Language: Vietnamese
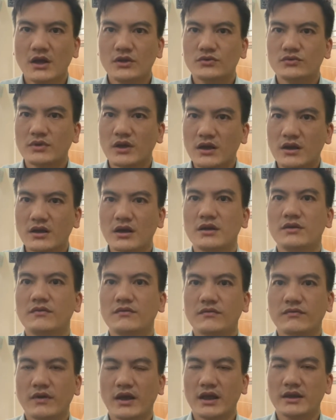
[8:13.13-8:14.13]
chúng ta
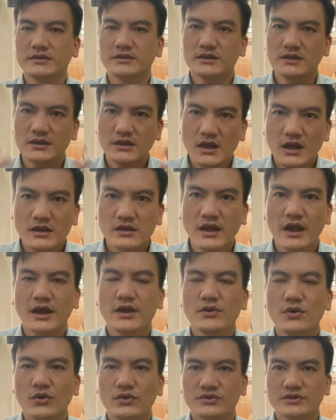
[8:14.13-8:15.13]
cần phải gì
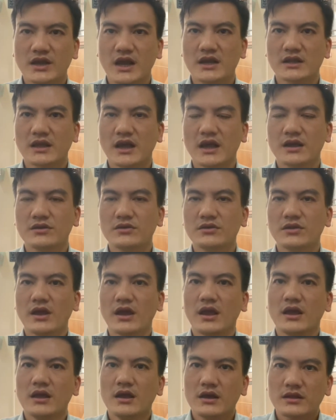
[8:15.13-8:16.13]
thay đổi trạng thái cơ thể